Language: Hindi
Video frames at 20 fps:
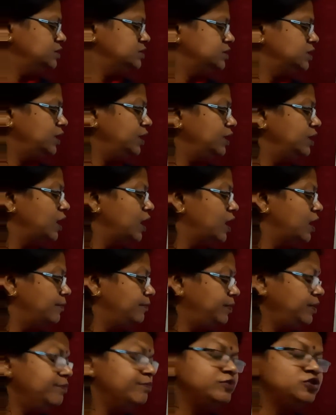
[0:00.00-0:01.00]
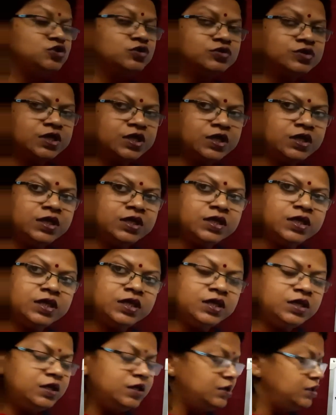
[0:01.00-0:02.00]
इसलिए यहाँ पे छोटी ई
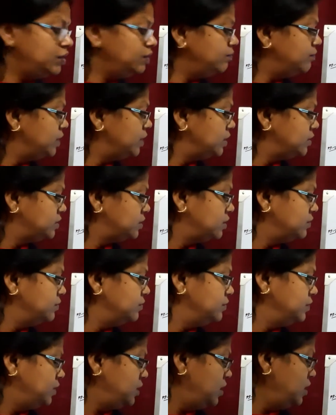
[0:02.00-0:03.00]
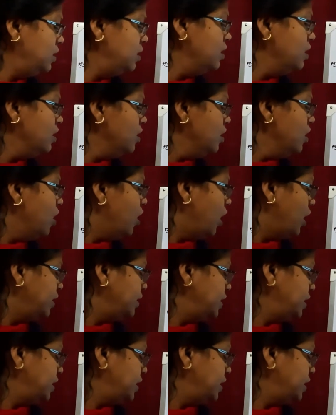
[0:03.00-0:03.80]
की ही मात्रा होगी और